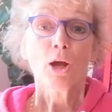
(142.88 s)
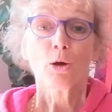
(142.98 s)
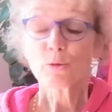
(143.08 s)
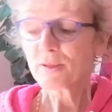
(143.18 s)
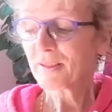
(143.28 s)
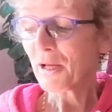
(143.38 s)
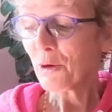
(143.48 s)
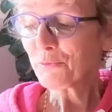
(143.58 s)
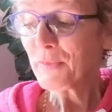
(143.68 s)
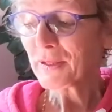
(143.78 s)
Aus
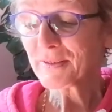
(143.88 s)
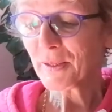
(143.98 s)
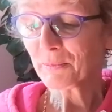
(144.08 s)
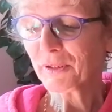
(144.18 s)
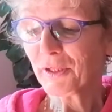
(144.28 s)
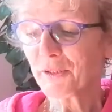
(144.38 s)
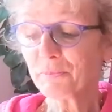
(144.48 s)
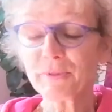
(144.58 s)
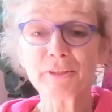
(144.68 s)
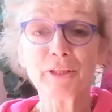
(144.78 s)
der
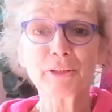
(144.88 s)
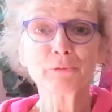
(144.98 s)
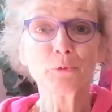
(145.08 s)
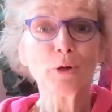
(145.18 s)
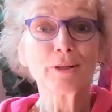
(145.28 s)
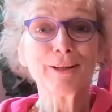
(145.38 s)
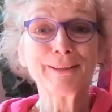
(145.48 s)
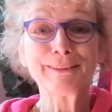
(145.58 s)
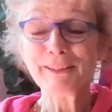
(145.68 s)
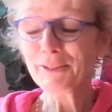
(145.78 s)
Aufmerksamkeit, mit der ich
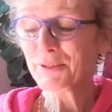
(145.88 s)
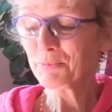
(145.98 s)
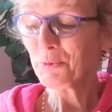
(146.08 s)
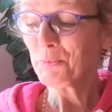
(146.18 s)
fortan jedes